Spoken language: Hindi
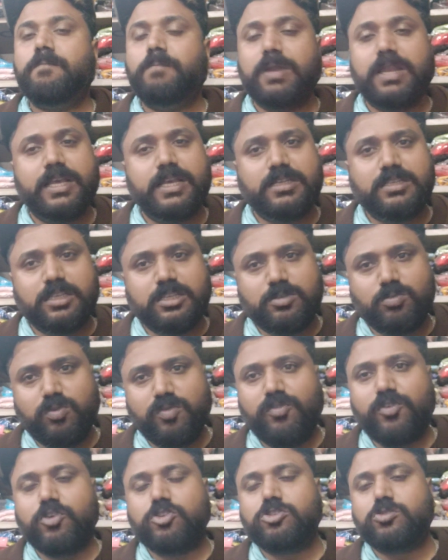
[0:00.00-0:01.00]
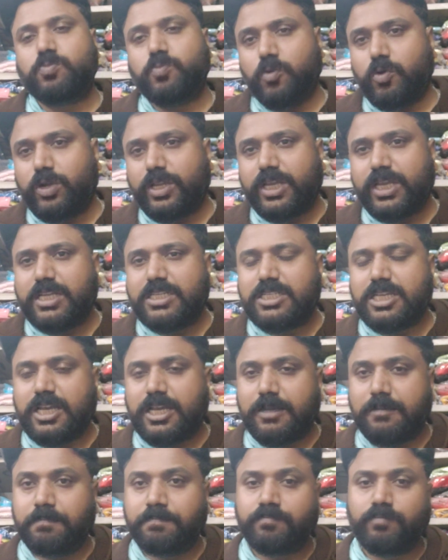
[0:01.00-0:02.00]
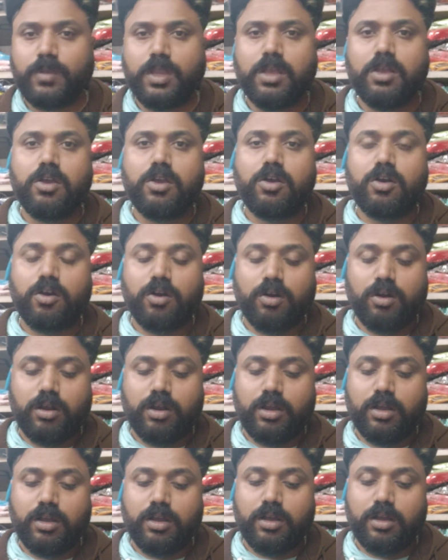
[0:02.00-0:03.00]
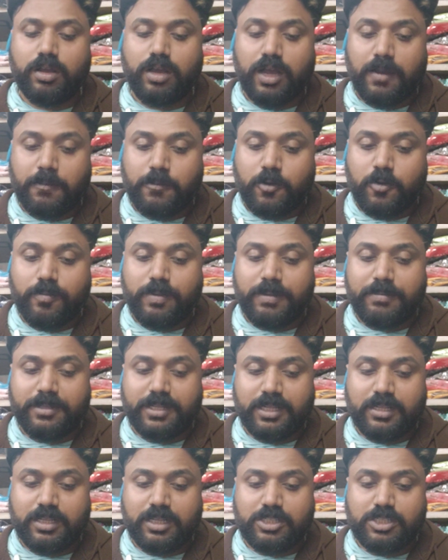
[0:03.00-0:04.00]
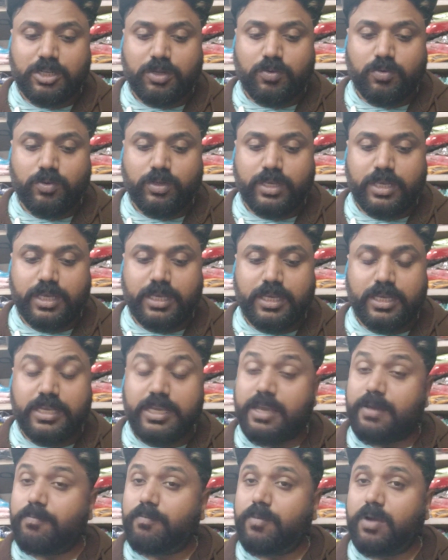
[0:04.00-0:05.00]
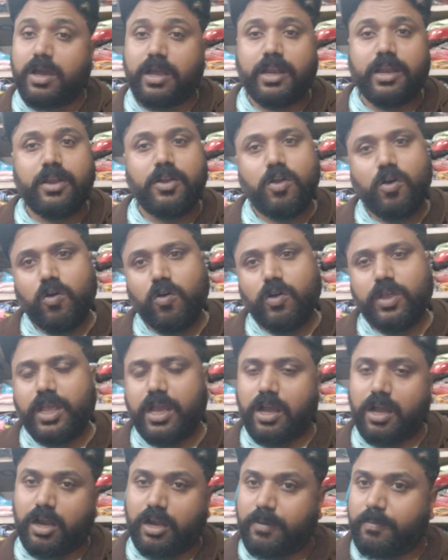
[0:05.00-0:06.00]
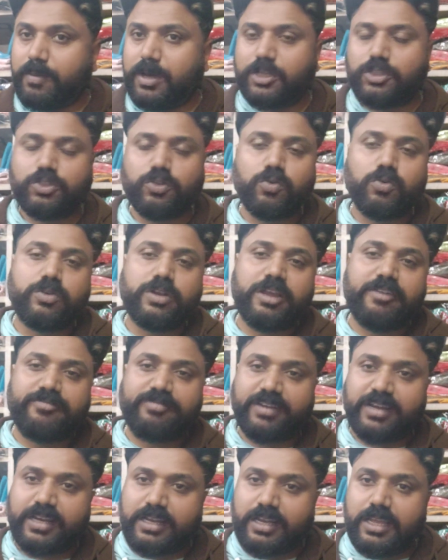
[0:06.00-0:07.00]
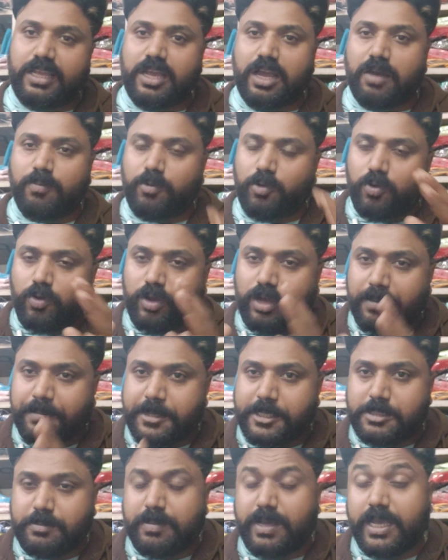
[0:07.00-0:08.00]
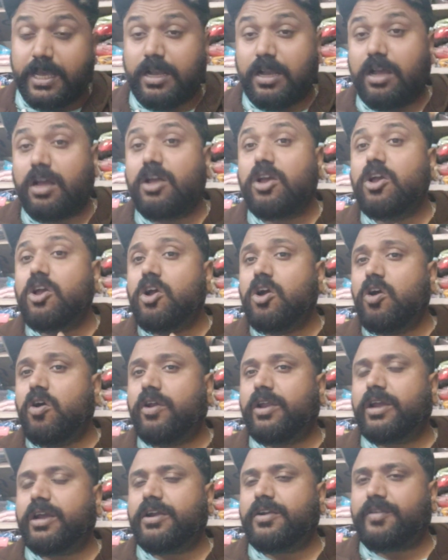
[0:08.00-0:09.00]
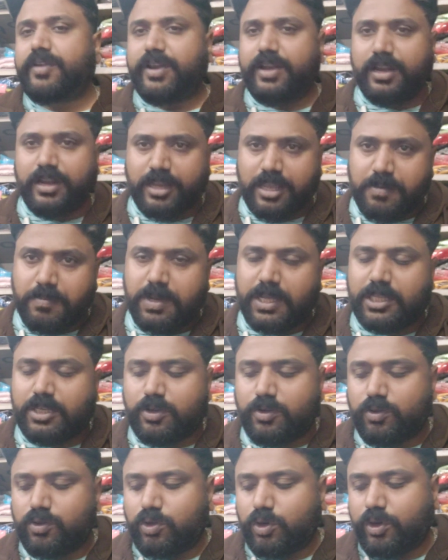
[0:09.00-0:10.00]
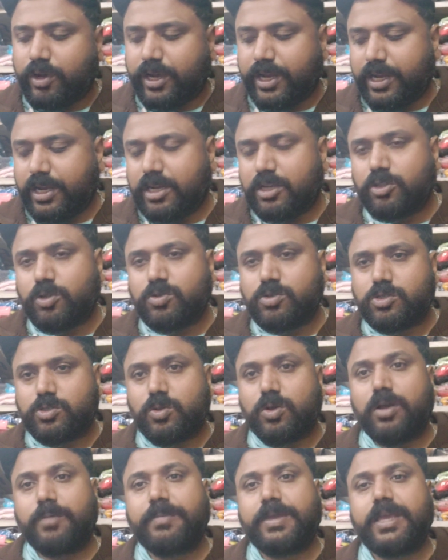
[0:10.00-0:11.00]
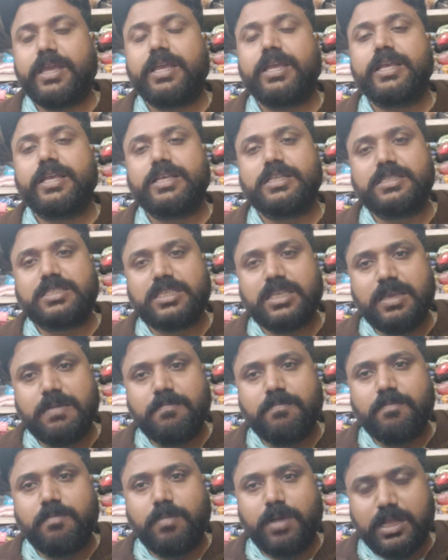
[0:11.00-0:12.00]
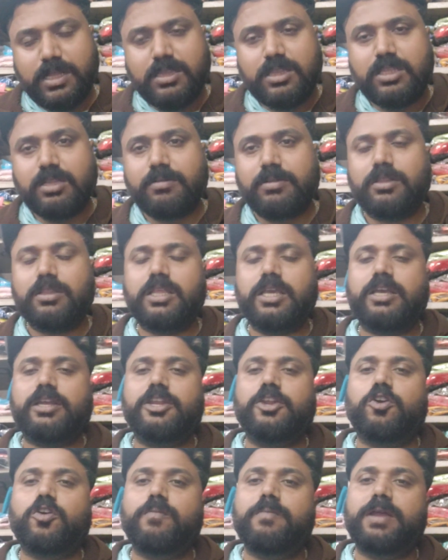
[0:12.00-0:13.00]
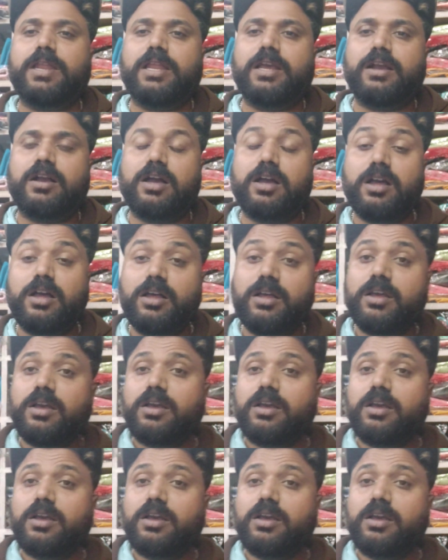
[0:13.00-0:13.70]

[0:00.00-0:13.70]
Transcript: प्लीज़ इस मूवी को सपोर्ट कीजिए और आपको मैं बताता चलूँ कि ये गाना नौ या आठ मार्च को डेफिनेटली आप लोगों के बीच में आएगा और अगर ट्रेलर की बात करूँ तो ट्रेलर दोस्तों हमें इसी मंथ देखने को मिलेगा